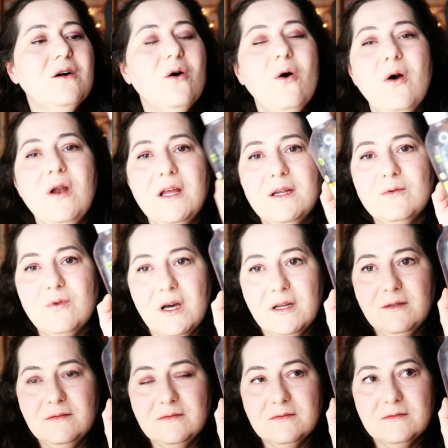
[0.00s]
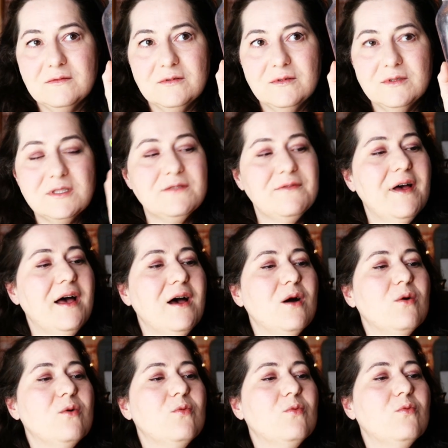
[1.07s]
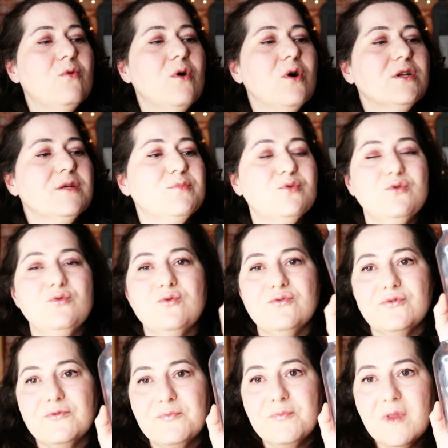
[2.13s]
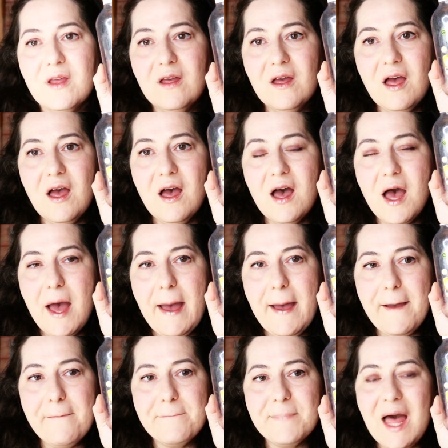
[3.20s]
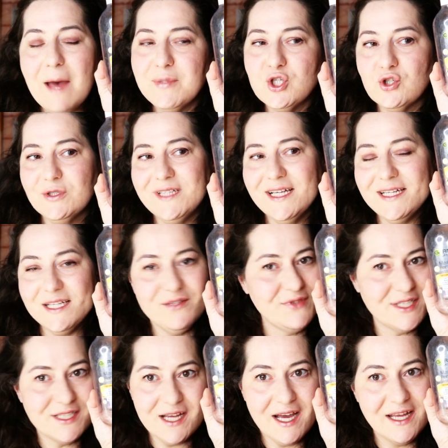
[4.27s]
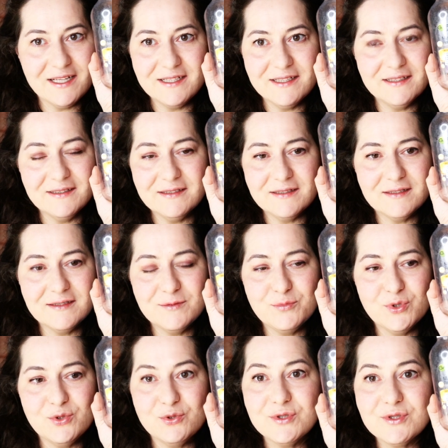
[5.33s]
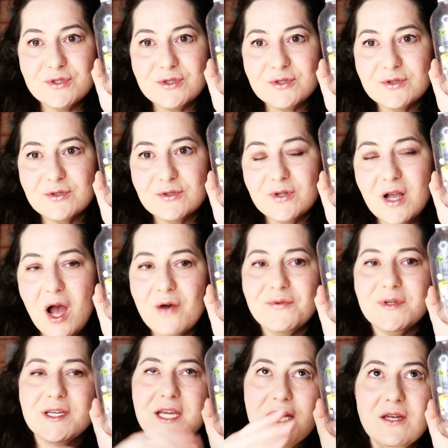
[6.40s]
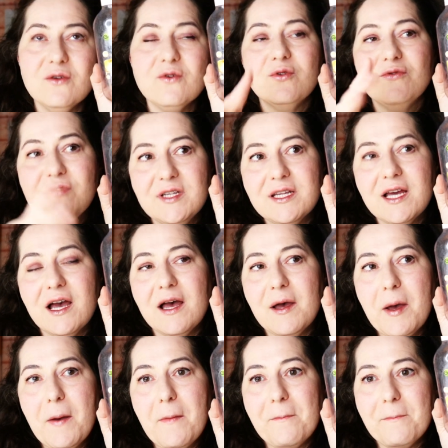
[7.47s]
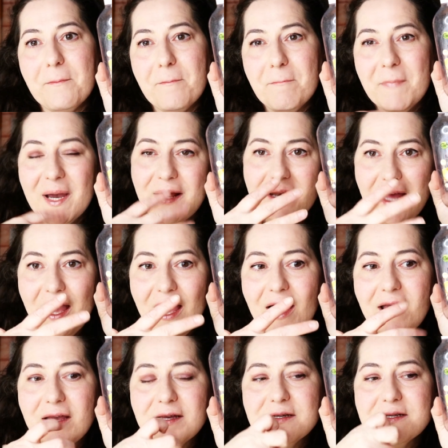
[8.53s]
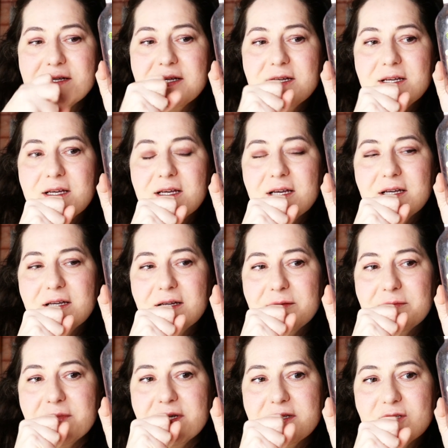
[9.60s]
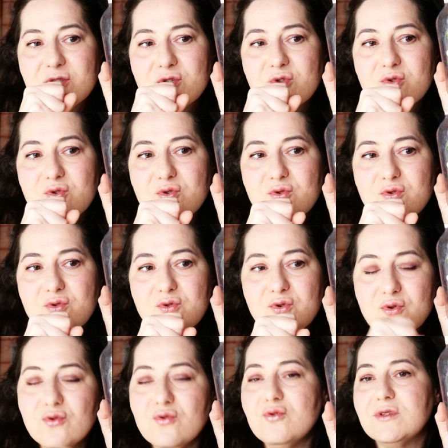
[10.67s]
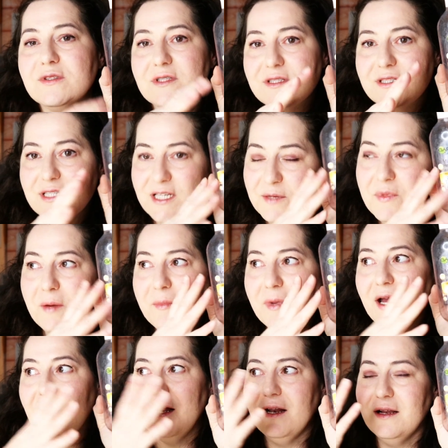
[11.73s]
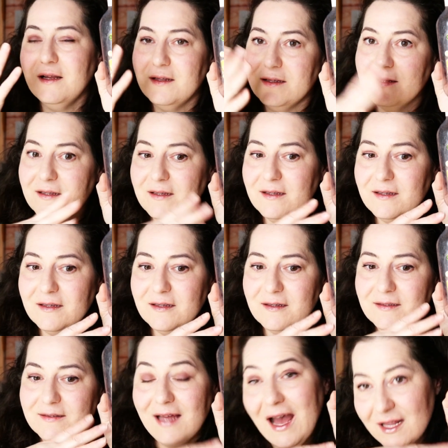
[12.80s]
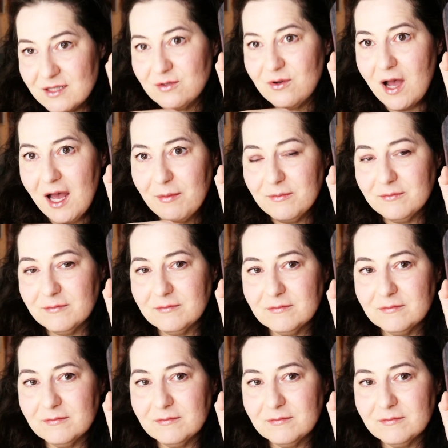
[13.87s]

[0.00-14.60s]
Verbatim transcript: All in one. Und zwar waterproof. Ähm, Habe ich schon seit Ewigkeiten benutzt. Kaufe ich hin und wieder mal nach. Ähm, es ist gut, die immer mal äh, da zu haben